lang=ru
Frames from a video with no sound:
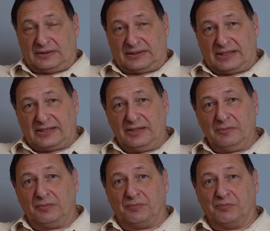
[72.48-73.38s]

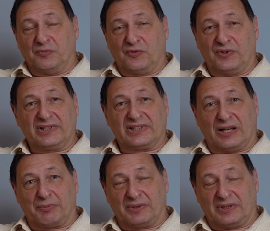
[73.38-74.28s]
Затем
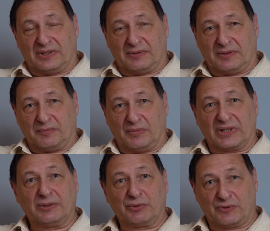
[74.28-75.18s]
внезапно
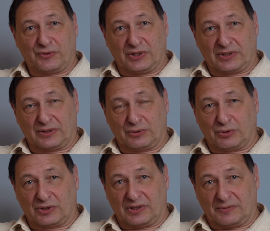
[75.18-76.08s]
Максим Шевченко,
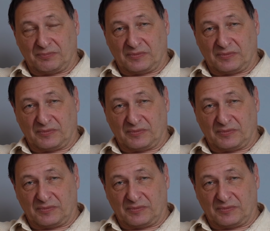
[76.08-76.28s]
тоже